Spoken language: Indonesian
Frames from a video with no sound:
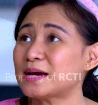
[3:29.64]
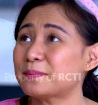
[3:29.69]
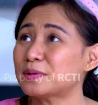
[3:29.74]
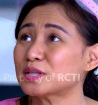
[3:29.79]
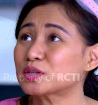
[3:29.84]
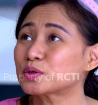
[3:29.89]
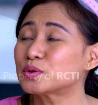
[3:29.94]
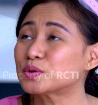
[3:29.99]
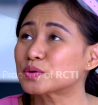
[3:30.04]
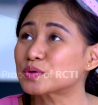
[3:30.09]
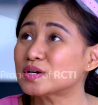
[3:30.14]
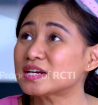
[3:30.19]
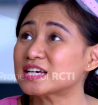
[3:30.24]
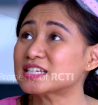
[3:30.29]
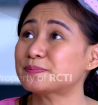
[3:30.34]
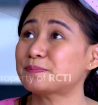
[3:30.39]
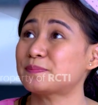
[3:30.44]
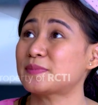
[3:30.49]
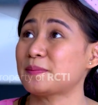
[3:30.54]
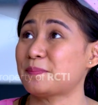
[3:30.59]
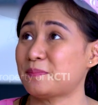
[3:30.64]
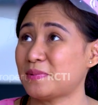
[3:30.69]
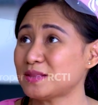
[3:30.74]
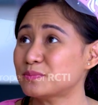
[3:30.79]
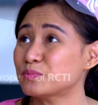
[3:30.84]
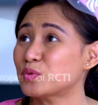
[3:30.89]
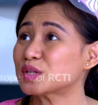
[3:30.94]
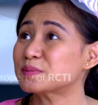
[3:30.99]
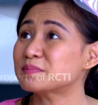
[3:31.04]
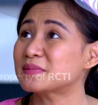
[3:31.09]
dapat guru les privat
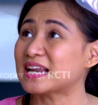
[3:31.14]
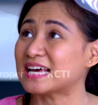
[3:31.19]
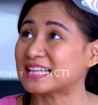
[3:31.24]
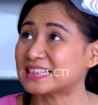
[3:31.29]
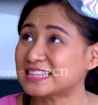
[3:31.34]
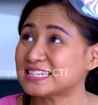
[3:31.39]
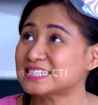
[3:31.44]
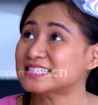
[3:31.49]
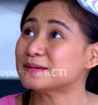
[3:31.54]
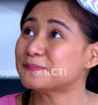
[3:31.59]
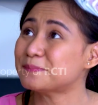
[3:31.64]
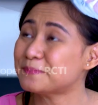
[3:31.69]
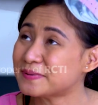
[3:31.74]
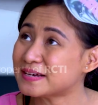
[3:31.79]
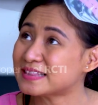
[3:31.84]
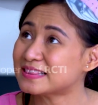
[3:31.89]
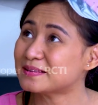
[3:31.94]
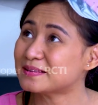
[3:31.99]
buat melatih cepet